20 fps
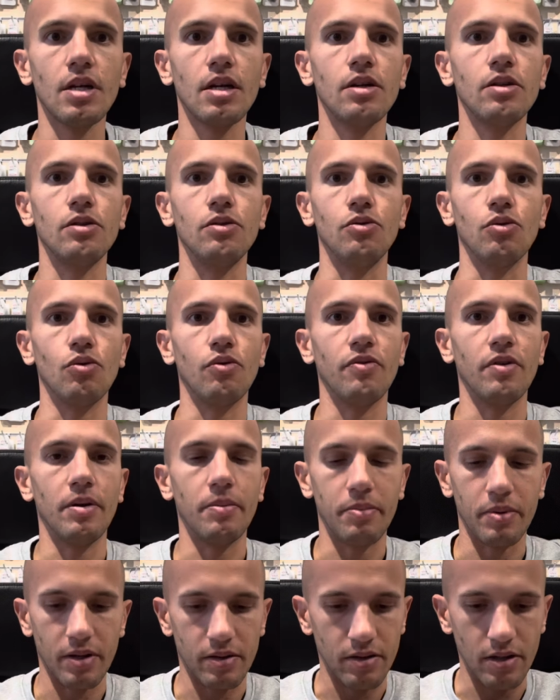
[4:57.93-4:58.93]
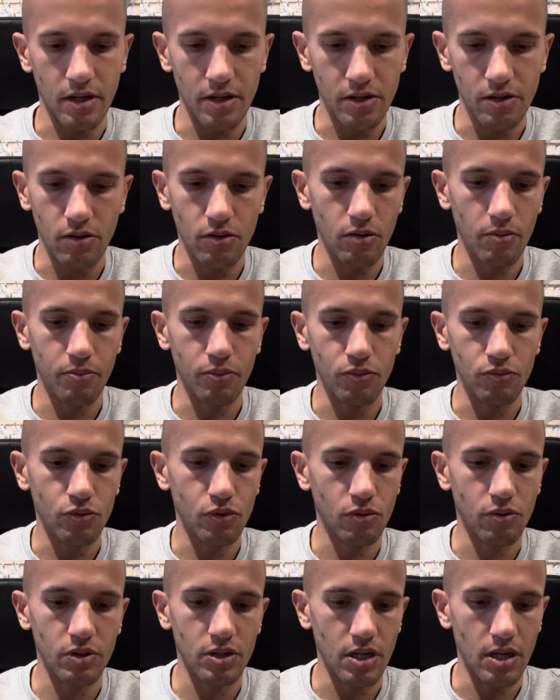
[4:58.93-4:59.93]
dove prediligono
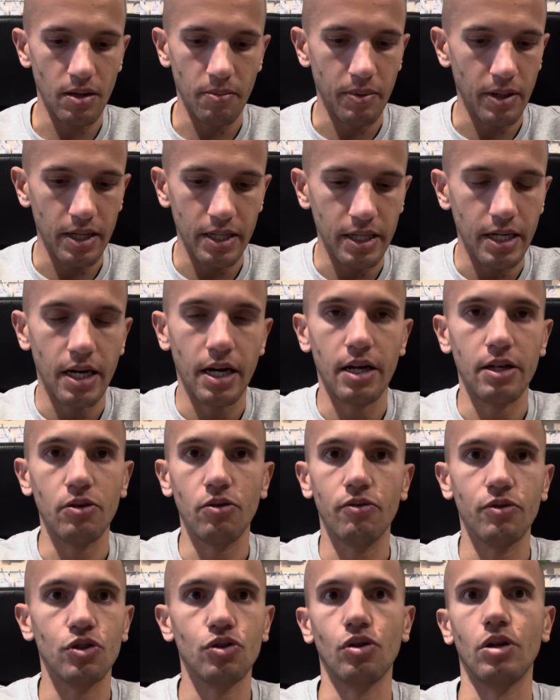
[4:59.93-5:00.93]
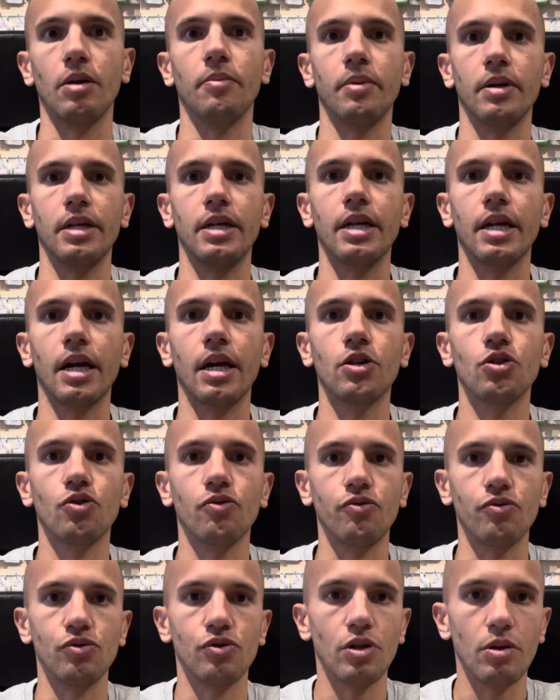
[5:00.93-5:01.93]
appunto la pallina io ho visto che la pallina arancio
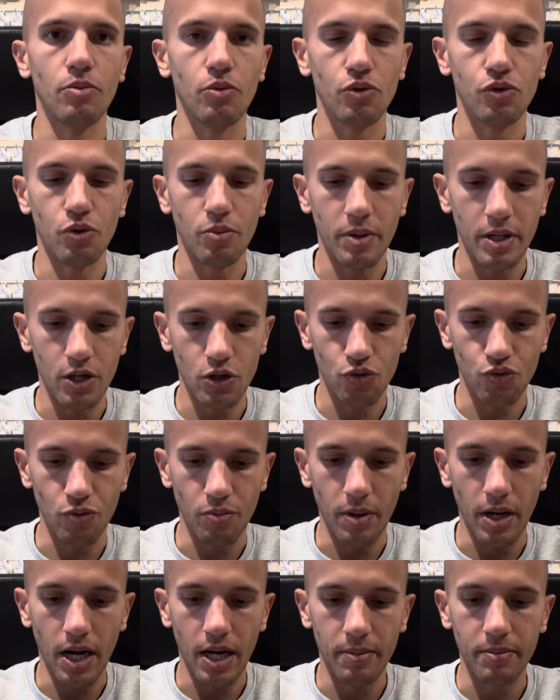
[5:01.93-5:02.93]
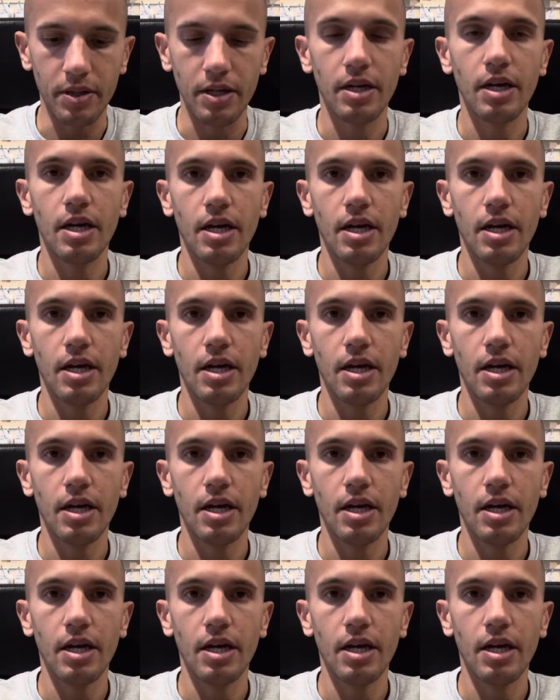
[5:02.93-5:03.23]
funziona molto bene sui Barbie